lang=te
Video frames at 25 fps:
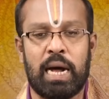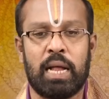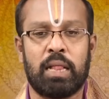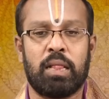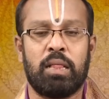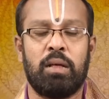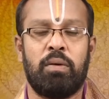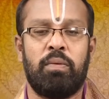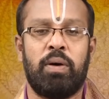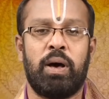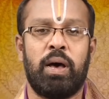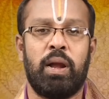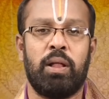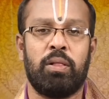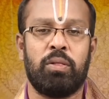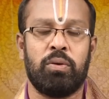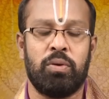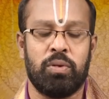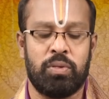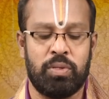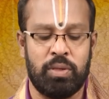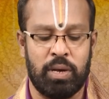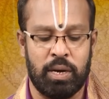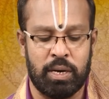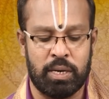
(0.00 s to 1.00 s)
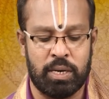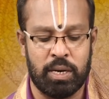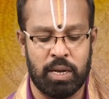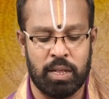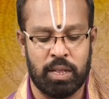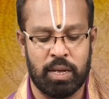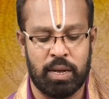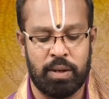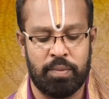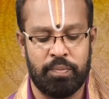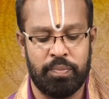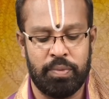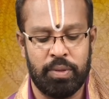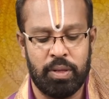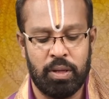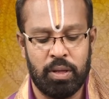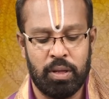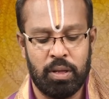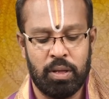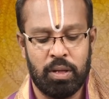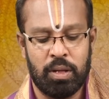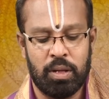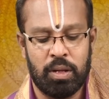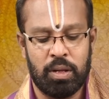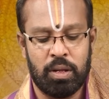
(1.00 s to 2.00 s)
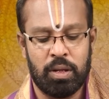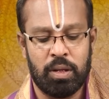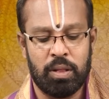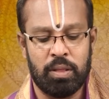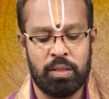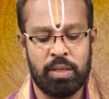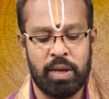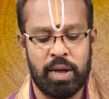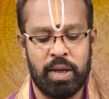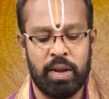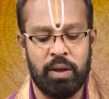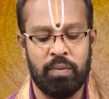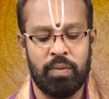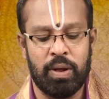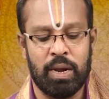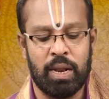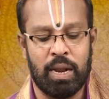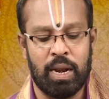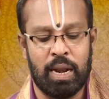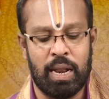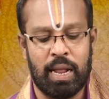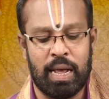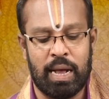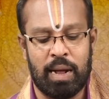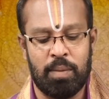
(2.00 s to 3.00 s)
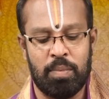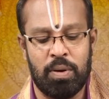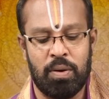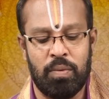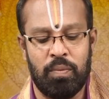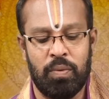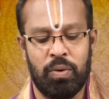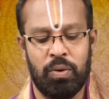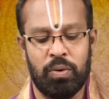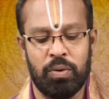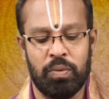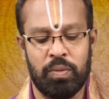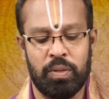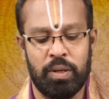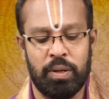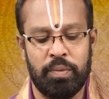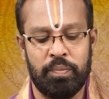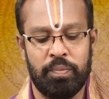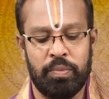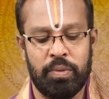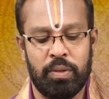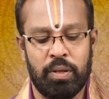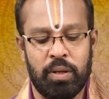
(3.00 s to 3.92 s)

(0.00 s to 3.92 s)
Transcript: అత్తవారితో సఖ్యత దానివల్ల లాభం ఉంటుంది